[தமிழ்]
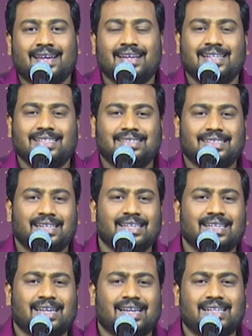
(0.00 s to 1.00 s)
ரெண்டு
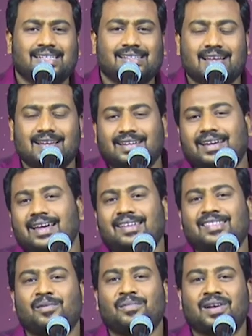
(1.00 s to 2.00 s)
சிறகு ரெண்டு ரக்க
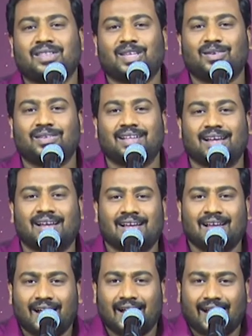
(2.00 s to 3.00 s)
இருந்தால் மாத்திரம்தான்
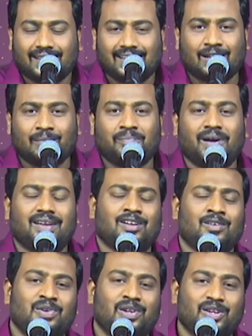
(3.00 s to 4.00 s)
அதற்கு
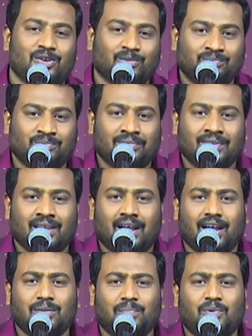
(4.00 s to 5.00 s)
பறக்க முடியும்
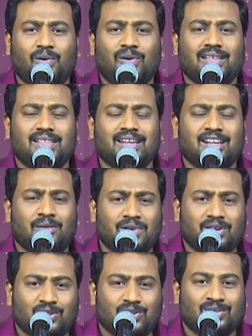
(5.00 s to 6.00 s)
அதை போல தான்
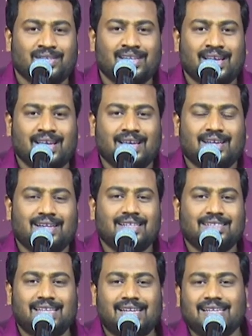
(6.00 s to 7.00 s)
நமக்கும்
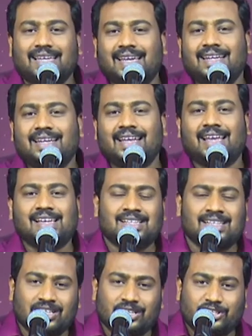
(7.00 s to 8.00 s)
ரெண்டு சிறகு என்ன
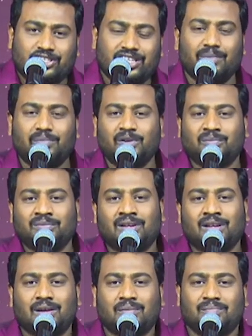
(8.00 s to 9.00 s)
ஜபம்
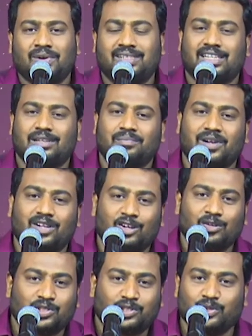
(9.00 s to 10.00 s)
மற்ற
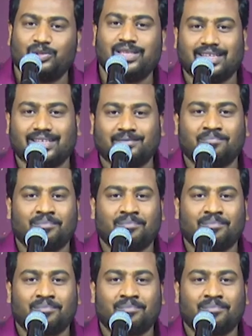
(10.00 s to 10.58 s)
பக்கம் துதி